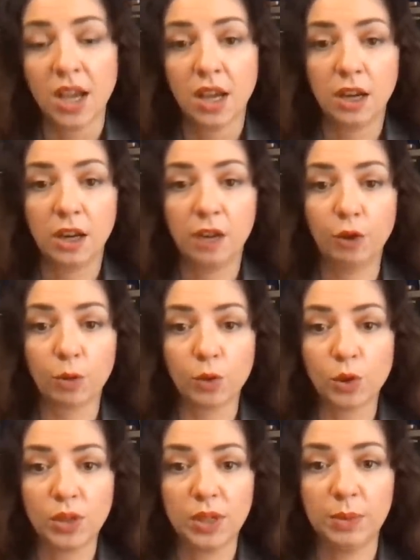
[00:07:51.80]

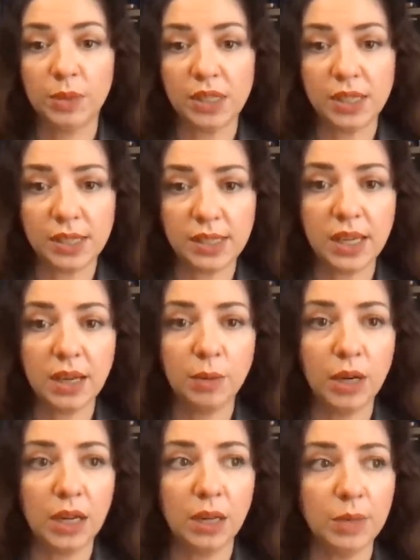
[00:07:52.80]
реформу судебной
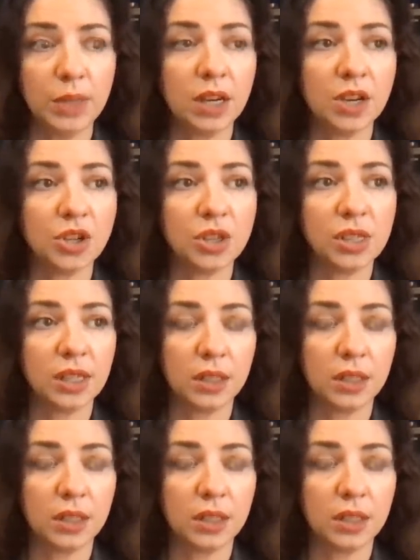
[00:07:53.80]
системы, и мне кажется,